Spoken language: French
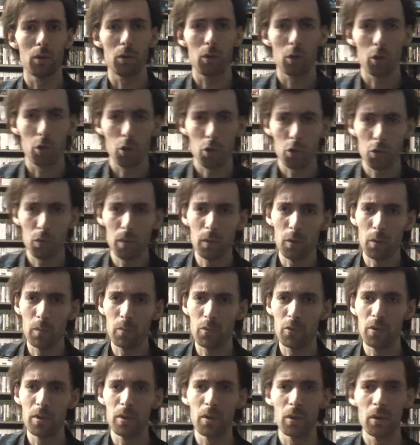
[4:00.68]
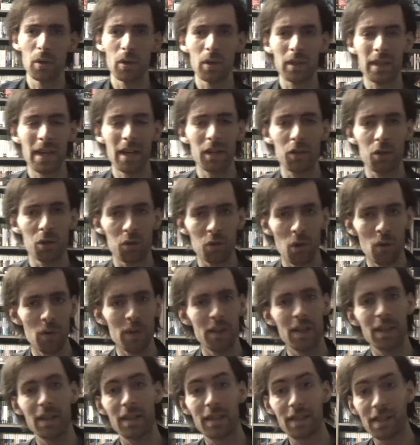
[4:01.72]
que, je suis depuis euh, quelques
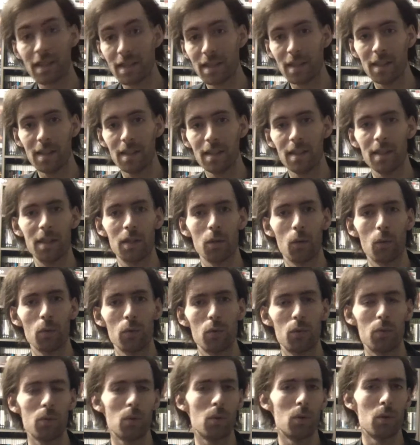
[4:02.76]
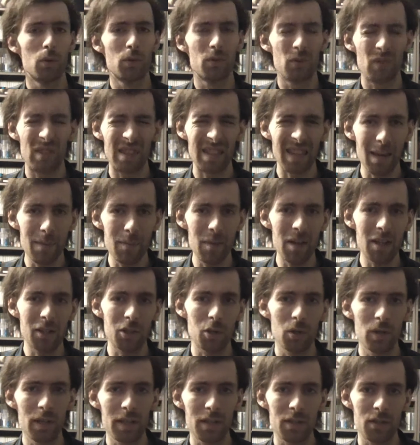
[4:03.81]
temps et qui, ont de très
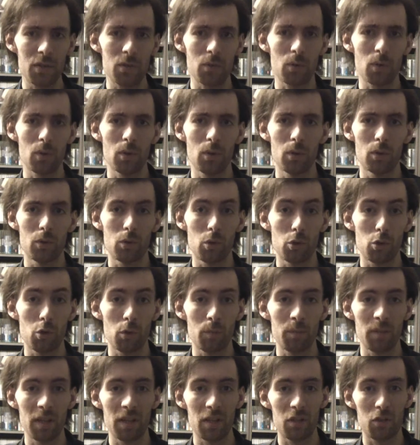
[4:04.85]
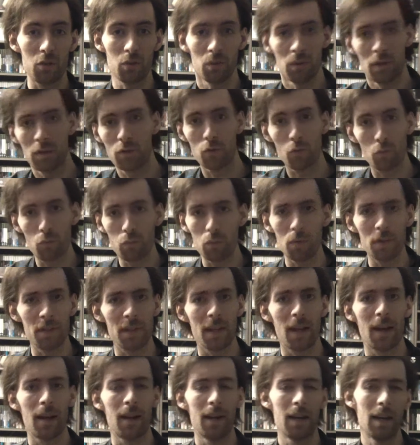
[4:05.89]
belles collections euh, de jeux PS2 et du coup
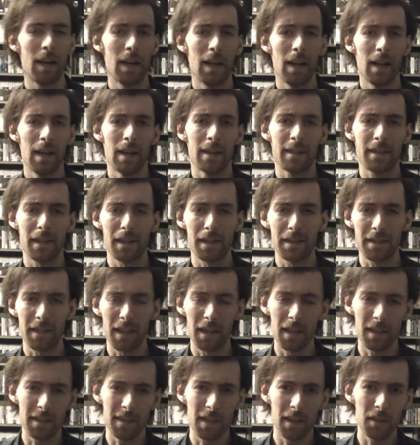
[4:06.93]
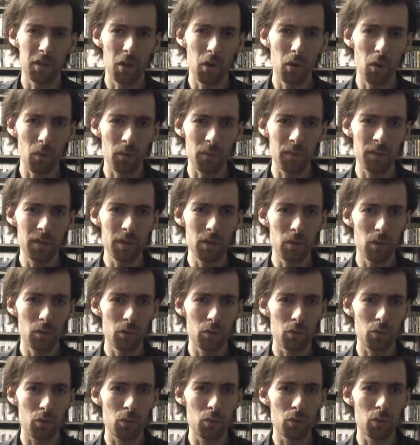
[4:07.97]
ça, ça, donne envie
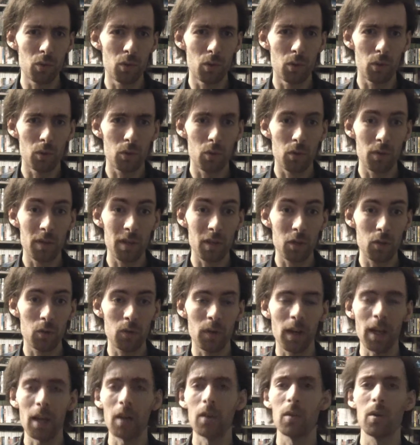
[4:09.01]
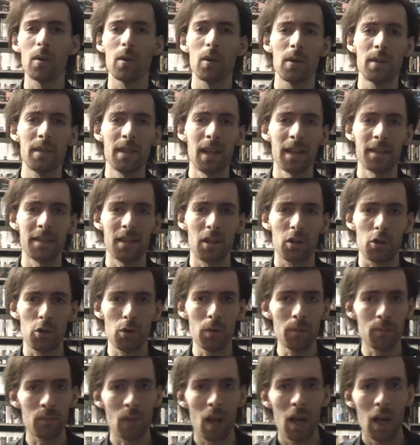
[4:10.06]
du coup de, découvrir certains
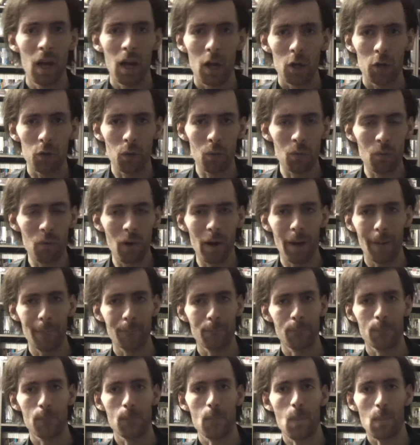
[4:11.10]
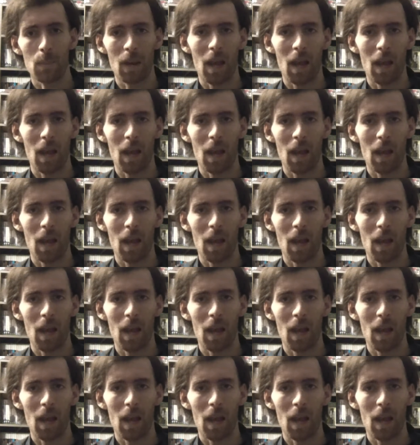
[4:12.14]
jeux. Donc voilà.